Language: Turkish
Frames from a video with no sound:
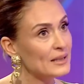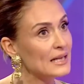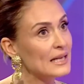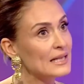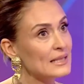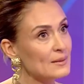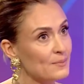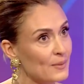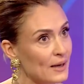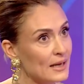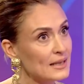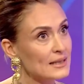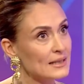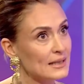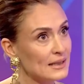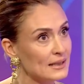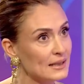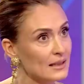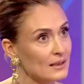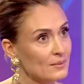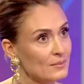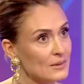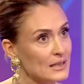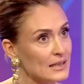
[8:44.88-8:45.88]
biraz
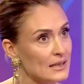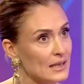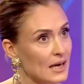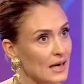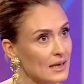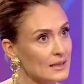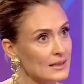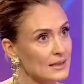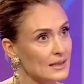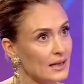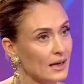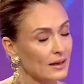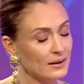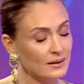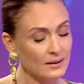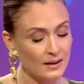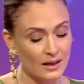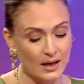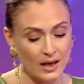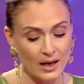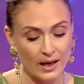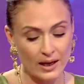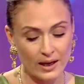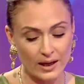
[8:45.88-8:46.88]
bahsedelim istersen. Hı
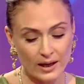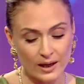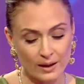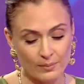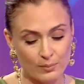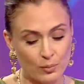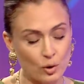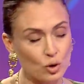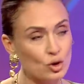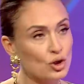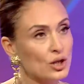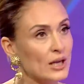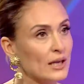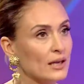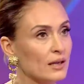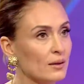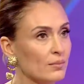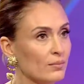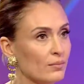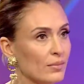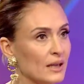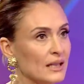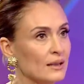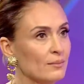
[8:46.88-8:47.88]
hı. Ee,
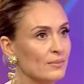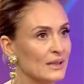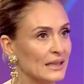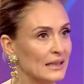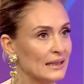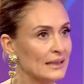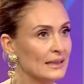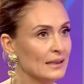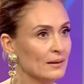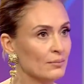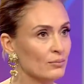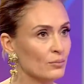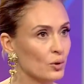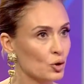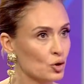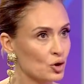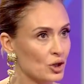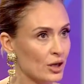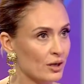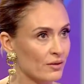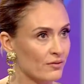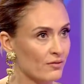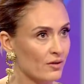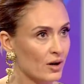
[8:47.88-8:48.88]
böcek, benim bildiğim
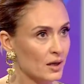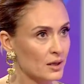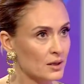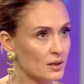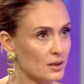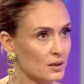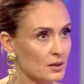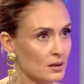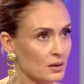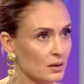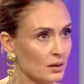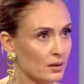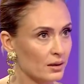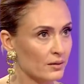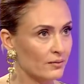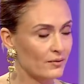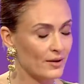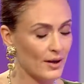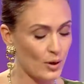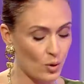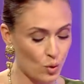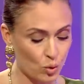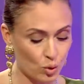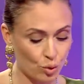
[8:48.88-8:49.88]
böcek var e, evet,
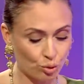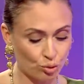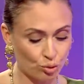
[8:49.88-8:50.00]
ve böcek,